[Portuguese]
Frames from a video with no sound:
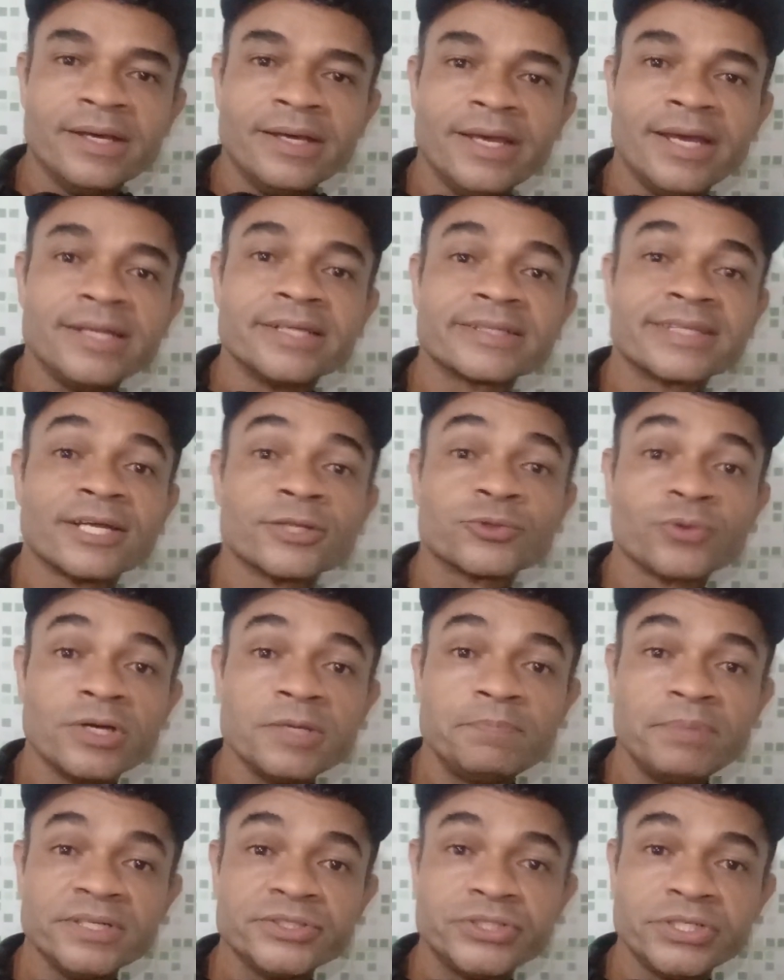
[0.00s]
Ele tentou
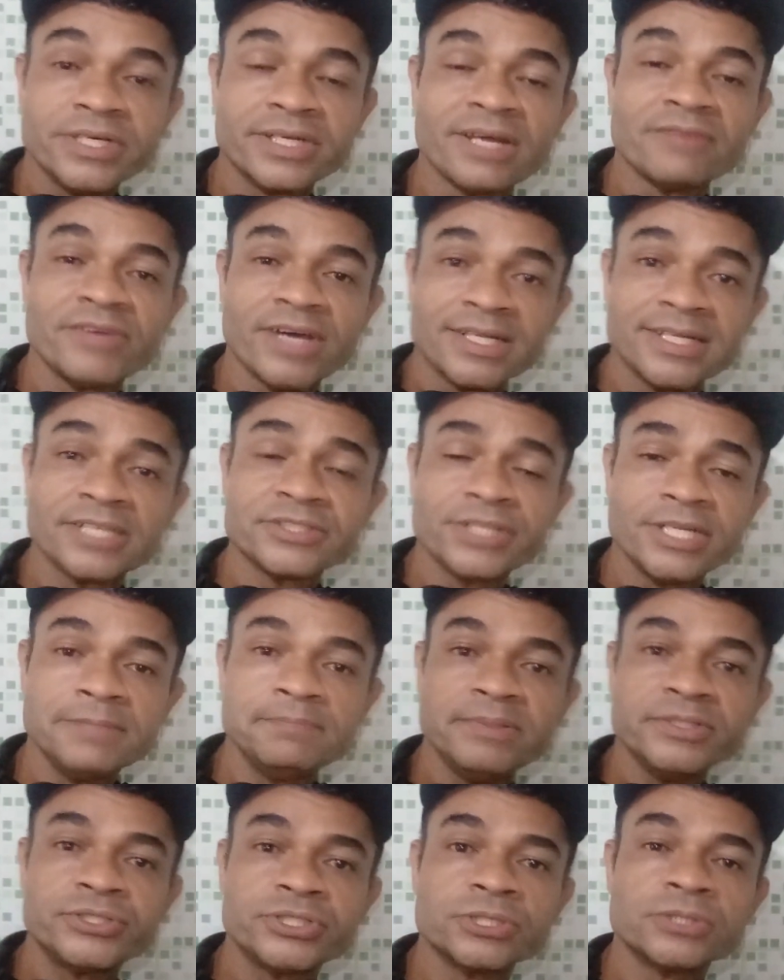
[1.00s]
impedir, na verdade, ele
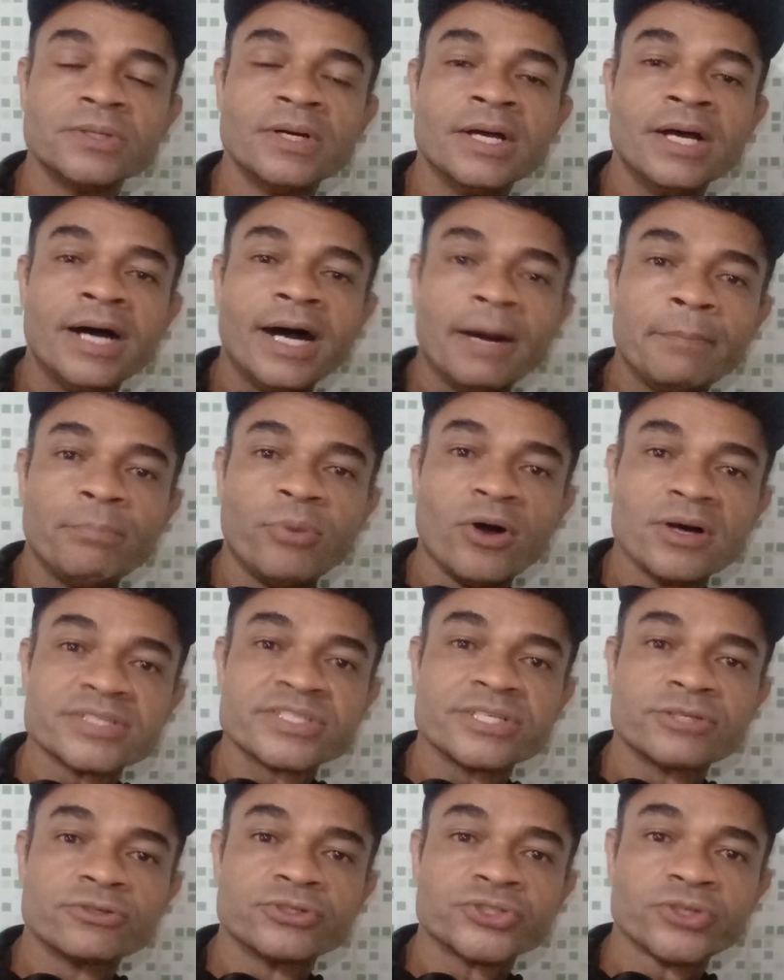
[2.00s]
impediu a
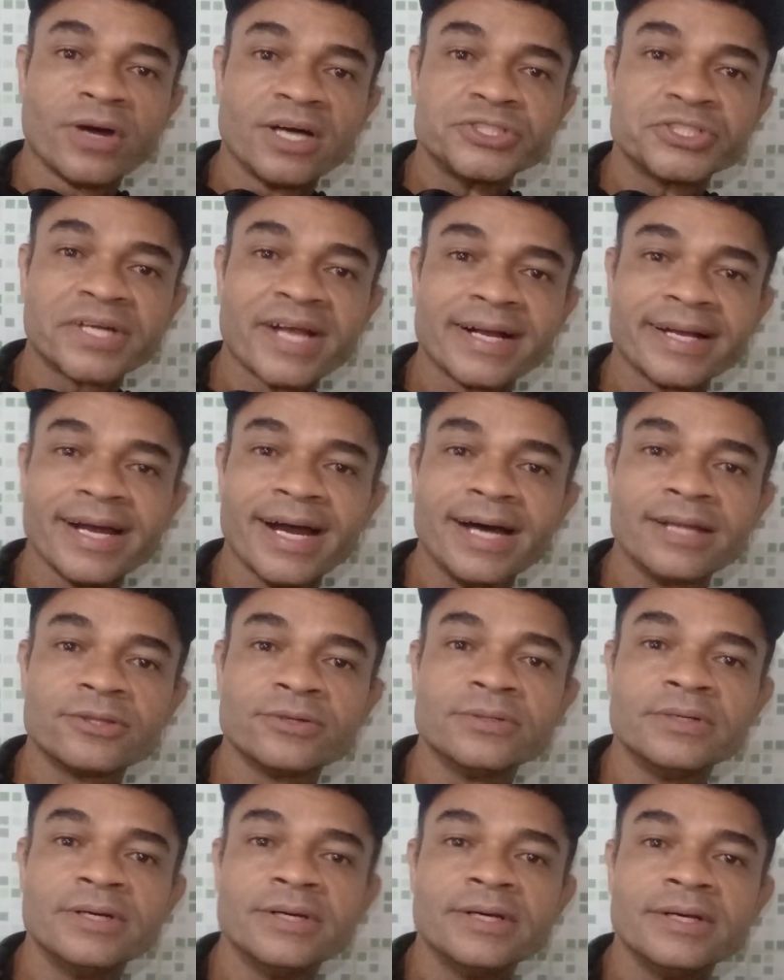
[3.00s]
posse do Jorge
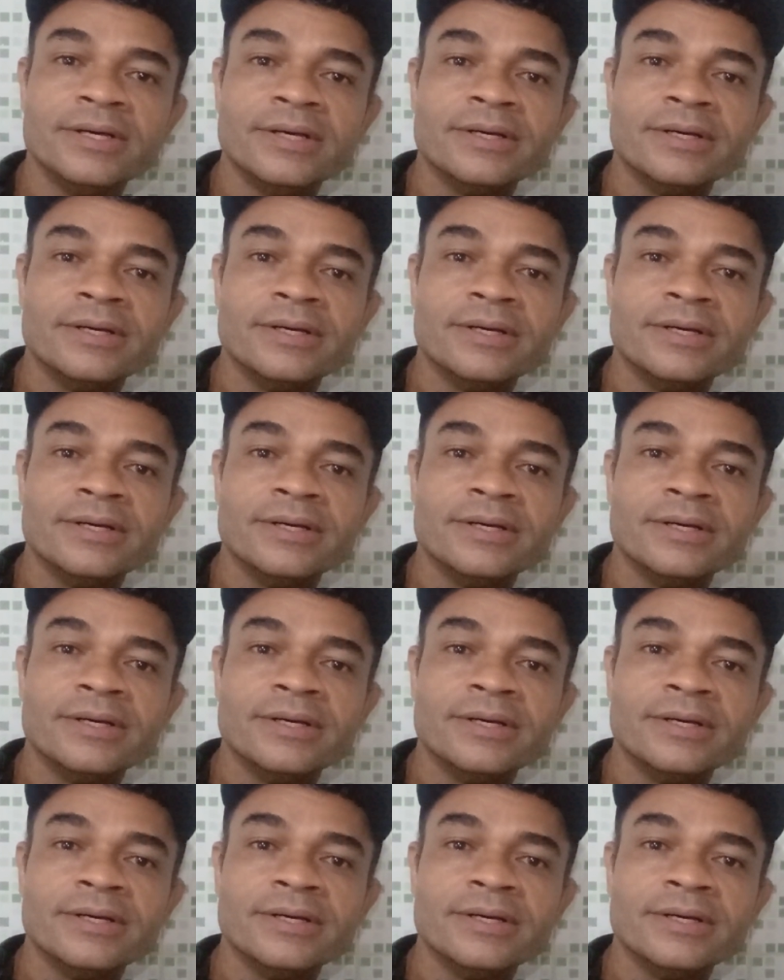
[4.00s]
Cagado.